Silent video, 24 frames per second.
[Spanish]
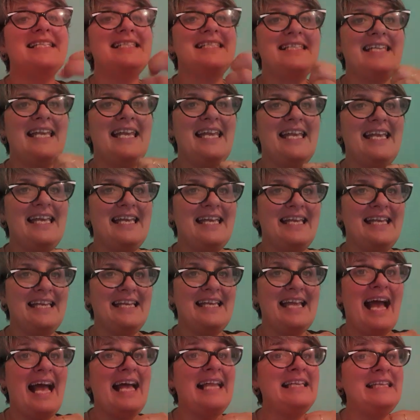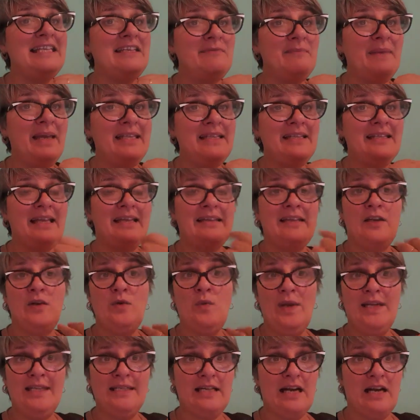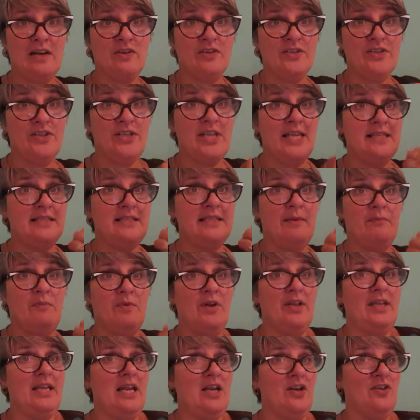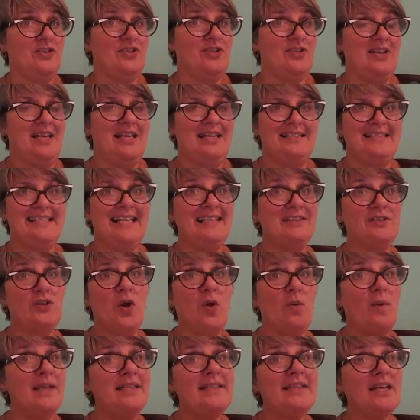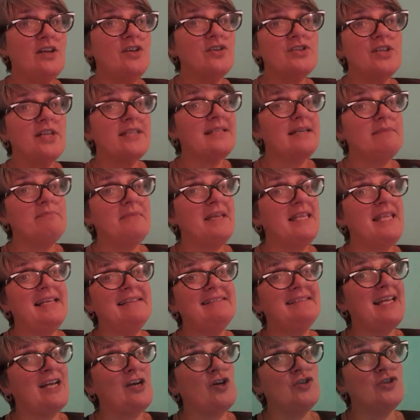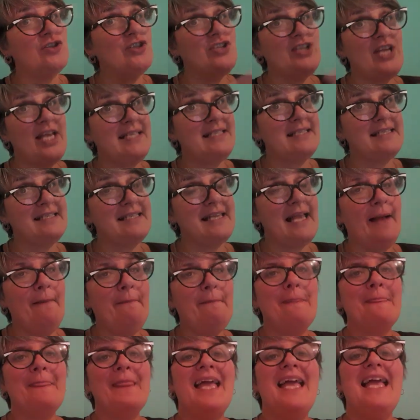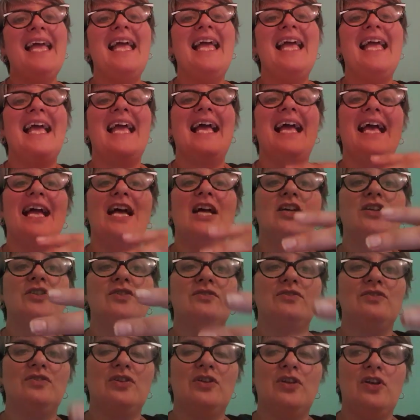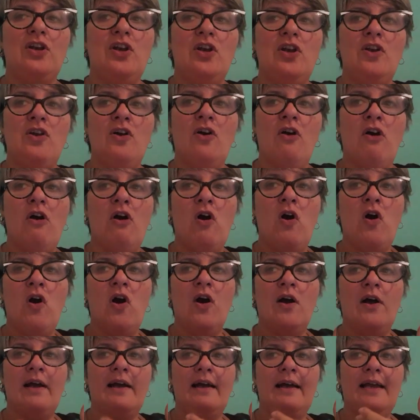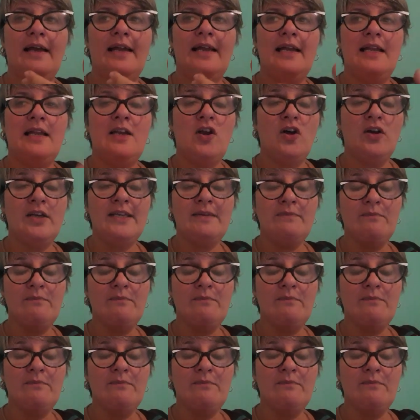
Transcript: se eh, alimenta de nuestra conciencia, porque los saltos cuánticos es mediante conciencia, lo, eh, lo,